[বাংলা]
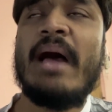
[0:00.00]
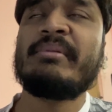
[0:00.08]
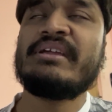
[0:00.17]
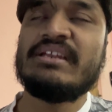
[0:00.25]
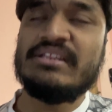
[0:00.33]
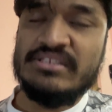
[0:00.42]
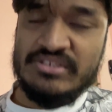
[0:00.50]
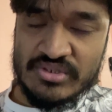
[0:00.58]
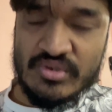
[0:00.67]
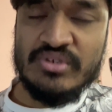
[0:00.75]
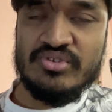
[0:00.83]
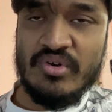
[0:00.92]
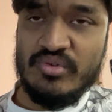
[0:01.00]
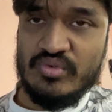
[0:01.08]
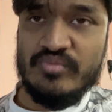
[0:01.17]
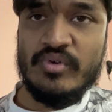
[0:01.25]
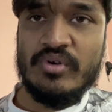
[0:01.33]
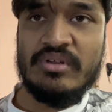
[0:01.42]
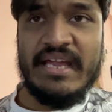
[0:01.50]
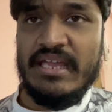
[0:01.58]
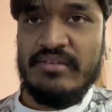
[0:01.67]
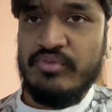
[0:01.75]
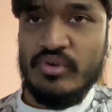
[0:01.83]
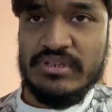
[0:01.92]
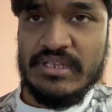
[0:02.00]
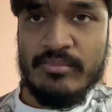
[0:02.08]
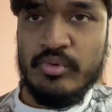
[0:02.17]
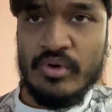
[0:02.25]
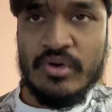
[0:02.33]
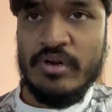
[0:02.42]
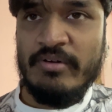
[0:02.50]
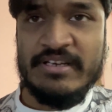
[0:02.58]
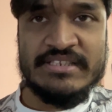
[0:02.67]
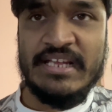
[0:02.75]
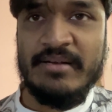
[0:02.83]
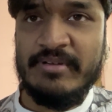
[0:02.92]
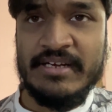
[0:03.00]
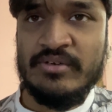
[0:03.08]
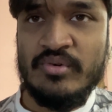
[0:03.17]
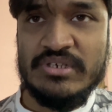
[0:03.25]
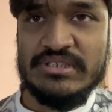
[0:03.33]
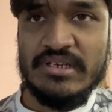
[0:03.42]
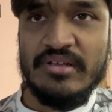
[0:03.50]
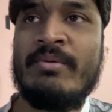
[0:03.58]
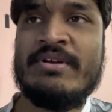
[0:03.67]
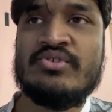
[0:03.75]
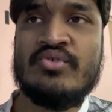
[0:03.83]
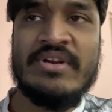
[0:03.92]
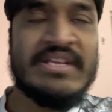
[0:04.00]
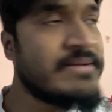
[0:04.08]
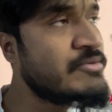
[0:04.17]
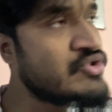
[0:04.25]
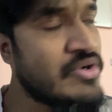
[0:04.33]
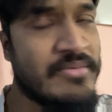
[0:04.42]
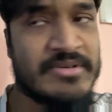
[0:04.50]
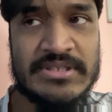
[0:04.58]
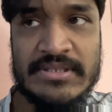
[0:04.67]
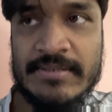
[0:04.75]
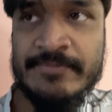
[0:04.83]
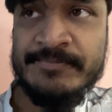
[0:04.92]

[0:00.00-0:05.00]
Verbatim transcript: আমি কিনে দিচ্ছি তোকে চ নতুন ফোন এই ফোন দিয়ে ভুল করে আর শেয়ার মার্কেট করিস না ক্রোমা স্টোরে যাবি চ আমার